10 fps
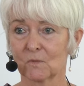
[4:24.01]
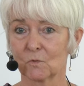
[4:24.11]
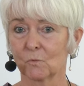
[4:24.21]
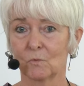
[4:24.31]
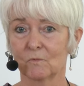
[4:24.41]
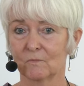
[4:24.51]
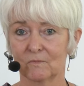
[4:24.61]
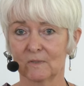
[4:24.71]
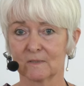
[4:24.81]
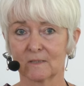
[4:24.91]
So
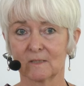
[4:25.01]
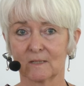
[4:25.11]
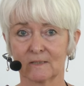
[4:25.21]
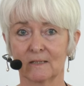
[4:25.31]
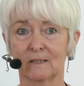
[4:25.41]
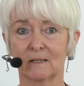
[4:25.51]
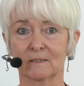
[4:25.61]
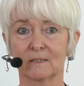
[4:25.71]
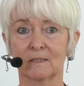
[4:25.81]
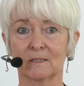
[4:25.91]
wie sich Zen an
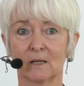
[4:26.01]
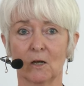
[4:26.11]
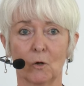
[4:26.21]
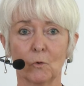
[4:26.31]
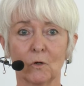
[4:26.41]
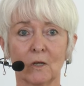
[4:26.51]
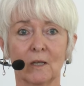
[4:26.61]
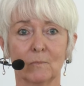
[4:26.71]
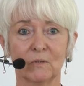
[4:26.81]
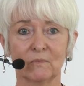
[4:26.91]
sich hier auch
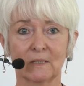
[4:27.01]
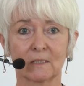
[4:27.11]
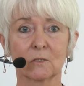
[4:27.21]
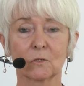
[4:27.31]
bewegt.